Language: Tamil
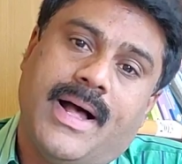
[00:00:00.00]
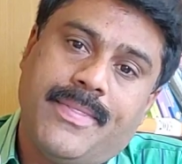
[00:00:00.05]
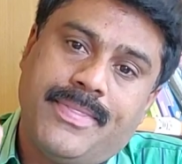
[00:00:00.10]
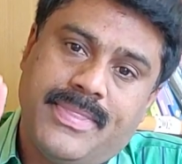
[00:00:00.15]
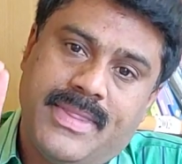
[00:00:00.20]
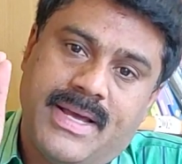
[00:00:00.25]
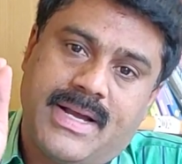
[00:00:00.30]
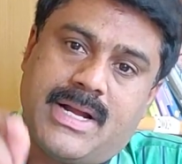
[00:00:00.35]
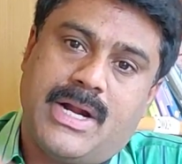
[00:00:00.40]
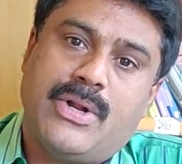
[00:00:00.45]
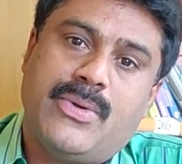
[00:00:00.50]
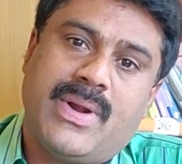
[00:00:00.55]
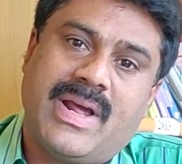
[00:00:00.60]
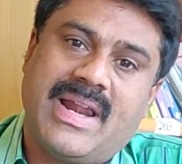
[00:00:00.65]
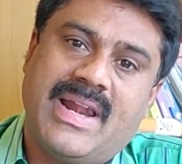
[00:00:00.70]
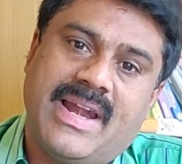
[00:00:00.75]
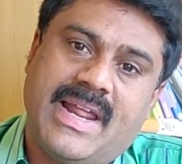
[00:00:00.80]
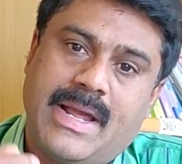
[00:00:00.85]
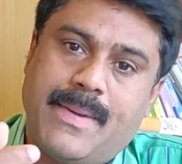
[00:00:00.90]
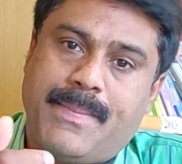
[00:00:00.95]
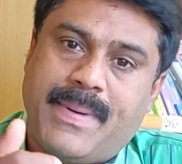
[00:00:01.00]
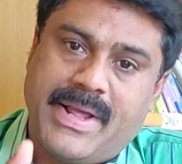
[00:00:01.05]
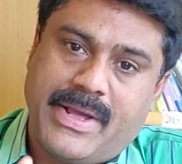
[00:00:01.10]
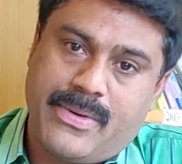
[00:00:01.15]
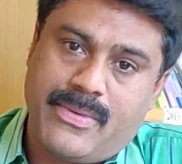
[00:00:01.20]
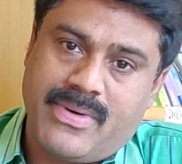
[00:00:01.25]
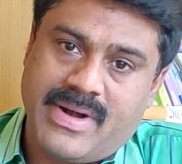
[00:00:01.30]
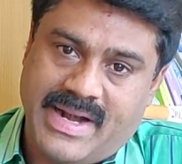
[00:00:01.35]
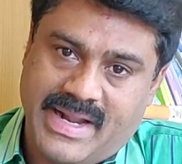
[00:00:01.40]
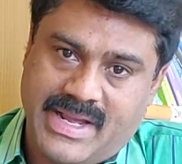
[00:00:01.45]
அந்த கல்லூரிகளை நீங்கள்
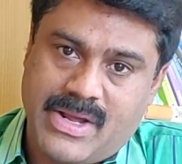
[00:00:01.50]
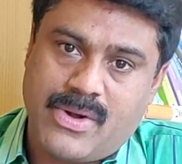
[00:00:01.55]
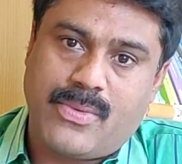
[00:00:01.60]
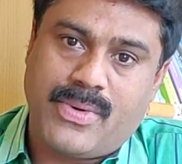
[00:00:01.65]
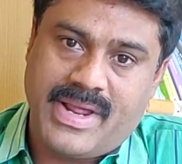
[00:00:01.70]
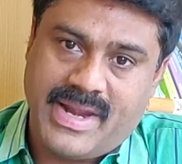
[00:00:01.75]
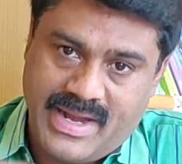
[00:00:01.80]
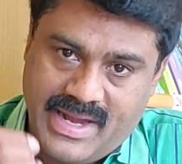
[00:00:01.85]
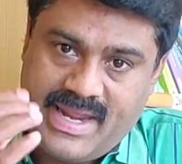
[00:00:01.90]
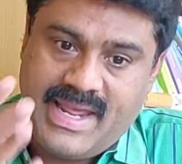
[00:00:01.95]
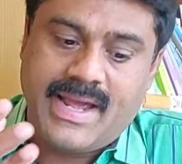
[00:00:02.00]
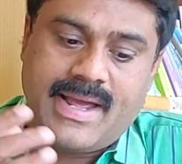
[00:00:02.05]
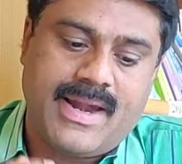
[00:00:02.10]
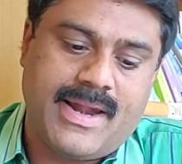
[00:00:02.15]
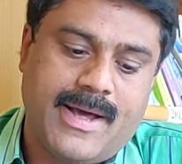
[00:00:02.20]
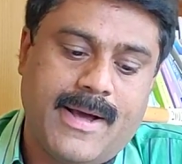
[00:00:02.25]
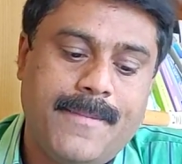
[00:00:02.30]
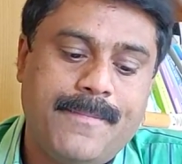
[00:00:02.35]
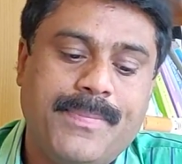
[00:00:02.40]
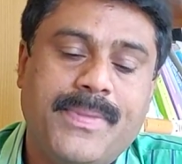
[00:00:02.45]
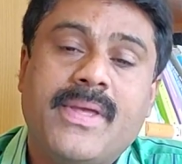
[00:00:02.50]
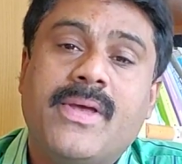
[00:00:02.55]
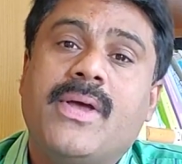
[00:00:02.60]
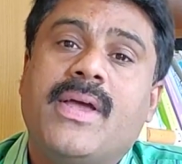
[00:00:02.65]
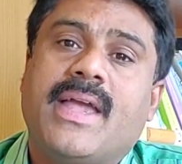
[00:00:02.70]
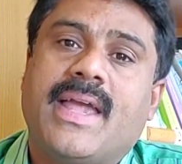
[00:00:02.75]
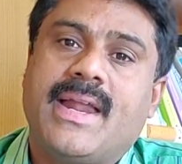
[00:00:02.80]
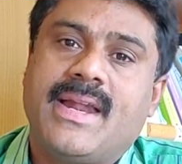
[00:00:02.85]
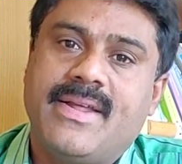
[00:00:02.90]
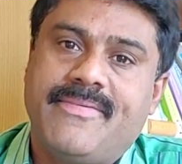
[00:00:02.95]
படிக்கணும்னு நினைக்கக்கூடிய நீங்கள்லாம்
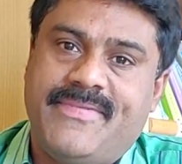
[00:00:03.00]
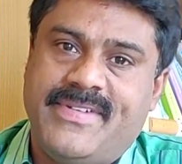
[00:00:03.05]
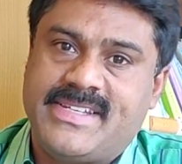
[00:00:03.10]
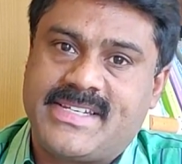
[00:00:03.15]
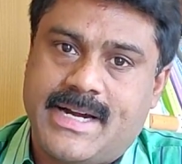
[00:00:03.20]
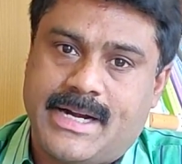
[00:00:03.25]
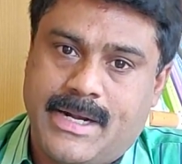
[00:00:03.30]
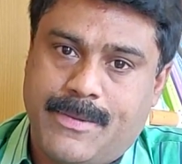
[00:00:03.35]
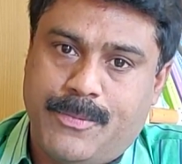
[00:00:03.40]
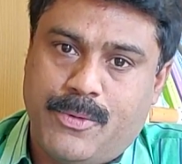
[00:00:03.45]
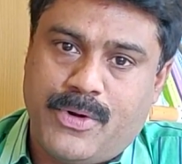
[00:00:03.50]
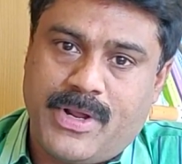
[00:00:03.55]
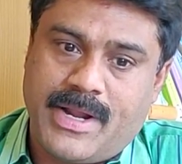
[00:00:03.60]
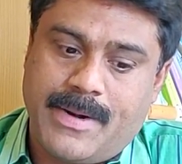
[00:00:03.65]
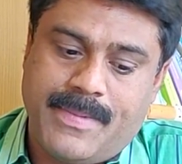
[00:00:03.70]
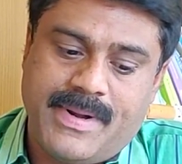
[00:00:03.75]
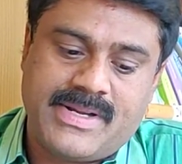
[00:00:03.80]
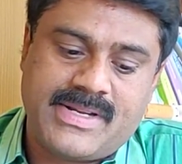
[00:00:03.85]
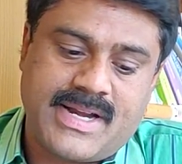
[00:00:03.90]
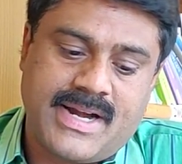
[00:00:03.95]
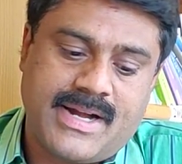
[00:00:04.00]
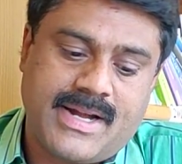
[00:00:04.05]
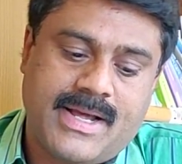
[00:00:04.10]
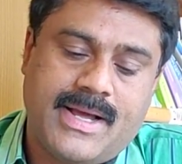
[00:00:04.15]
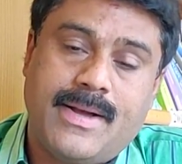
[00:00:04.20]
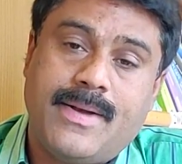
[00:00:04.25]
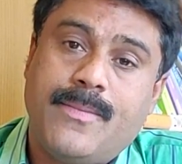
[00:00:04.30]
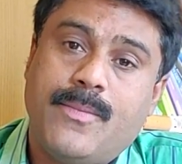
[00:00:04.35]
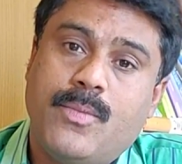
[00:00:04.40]
என்ன ஃபீஸ் கட்ட போறீங்க அப்படின்னு கேட்டால்